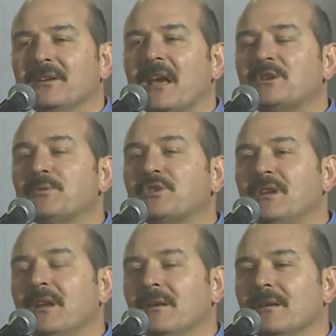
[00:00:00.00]

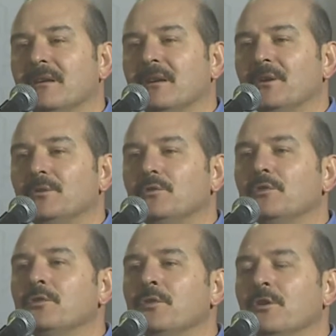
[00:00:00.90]
Geçmişini,
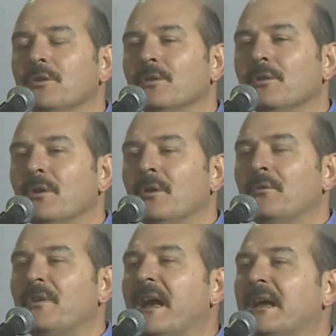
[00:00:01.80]
dününü
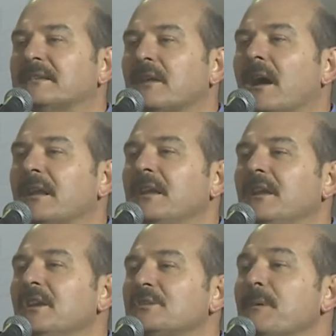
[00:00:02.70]
ve tarihini
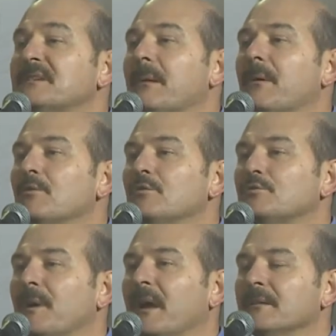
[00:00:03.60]
hiçbir zaman
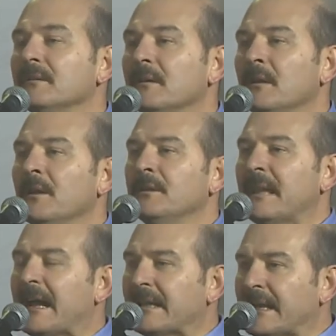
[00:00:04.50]
unutmayan,
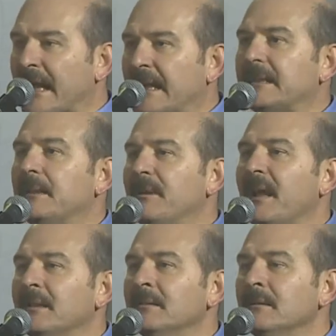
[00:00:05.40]
nereden geldiğini
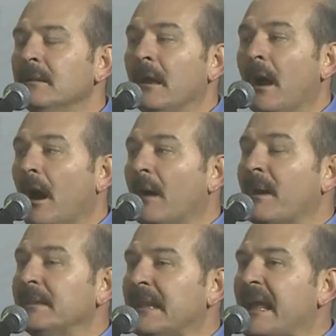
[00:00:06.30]
bilen ama
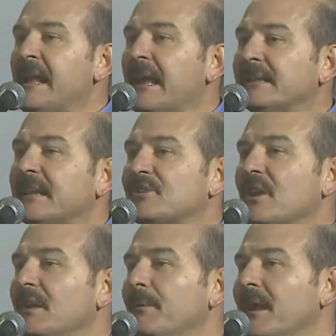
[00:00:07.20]
nereye
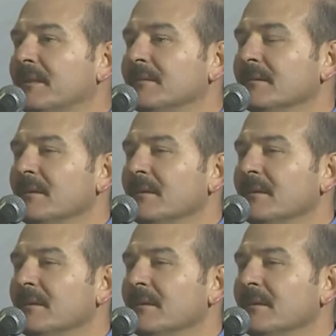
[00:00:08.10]
gideceğini bilen,